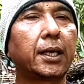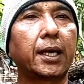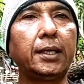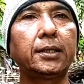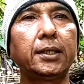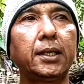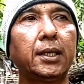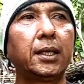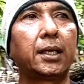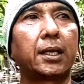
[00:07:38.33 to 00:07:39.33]
ya
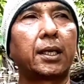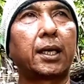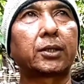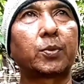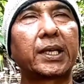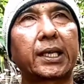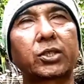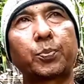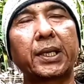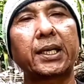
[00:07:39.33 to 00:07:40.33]
uh, atau bajaka
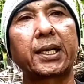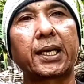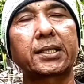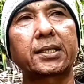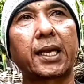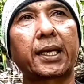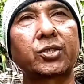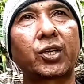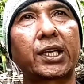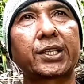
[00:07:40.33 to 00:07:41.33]
super ya silahkan
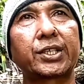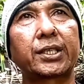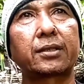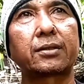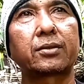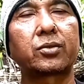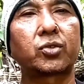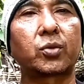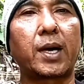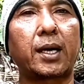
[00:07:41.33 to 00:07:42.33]
saudara nanti
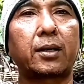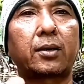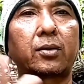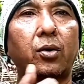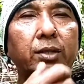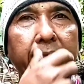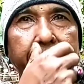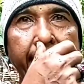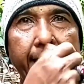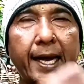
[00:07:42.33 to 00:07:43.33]
coba kontak
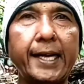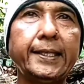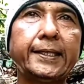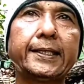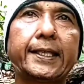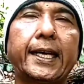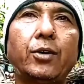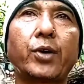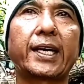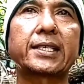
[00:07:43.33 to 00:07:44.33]
saya
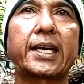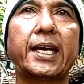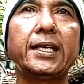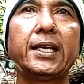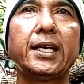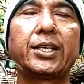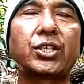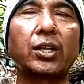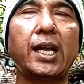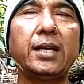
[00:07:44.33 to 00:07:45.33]
ya WA saya
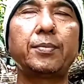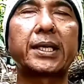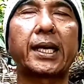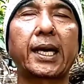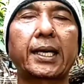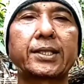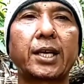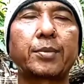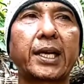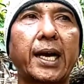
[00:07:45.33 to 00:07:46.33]
insyaallah Allah bajaka akan
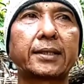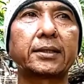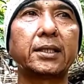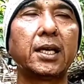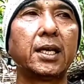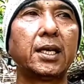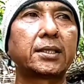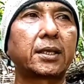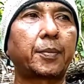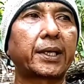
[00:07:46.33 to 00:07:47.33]
saya berikan
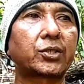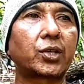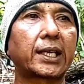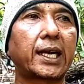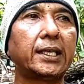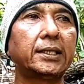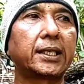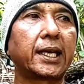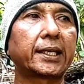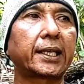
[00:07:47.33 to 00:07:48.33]
kepada saudara
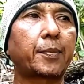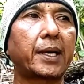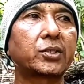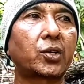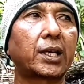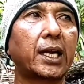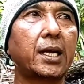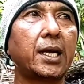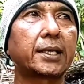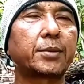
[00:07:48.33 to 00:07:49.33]
dengan harapan saudara
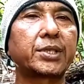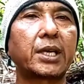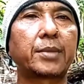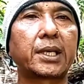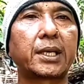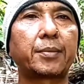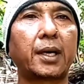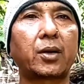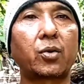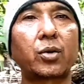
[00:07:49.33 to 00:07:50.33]
hanya bisa
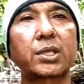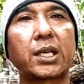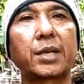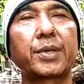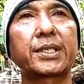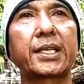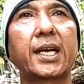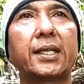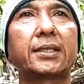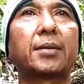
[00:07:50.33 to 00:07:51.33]
mengirimkan ongkos kirimnya
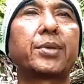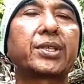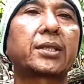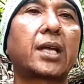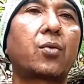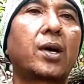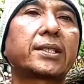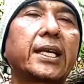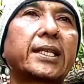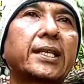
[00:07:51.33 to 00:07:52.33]
saja dan beserta
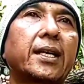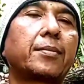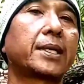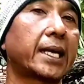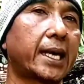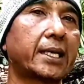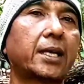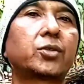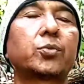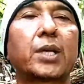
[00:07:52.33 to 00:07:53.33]
uang cacanya.
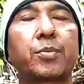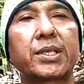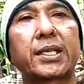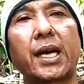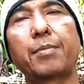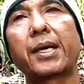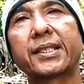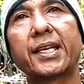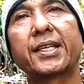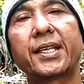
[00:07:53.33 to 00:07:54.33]
Bajakannya itu biar menjadi amal
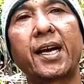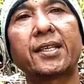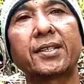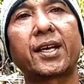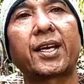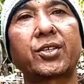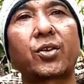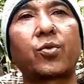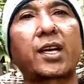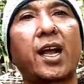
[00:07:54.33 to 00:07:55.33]
jahiliyah saya
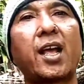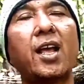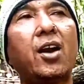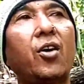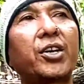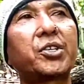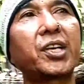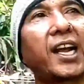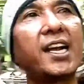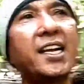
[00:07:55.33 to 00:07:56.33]
sekeluarga. Oke
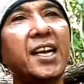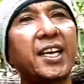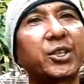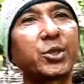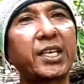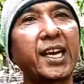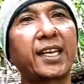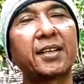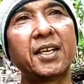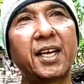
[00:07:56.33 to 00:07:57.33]
saudara, itu
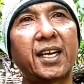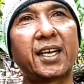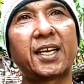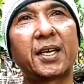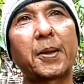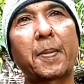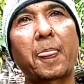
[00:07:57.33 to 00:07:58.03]
saja uh,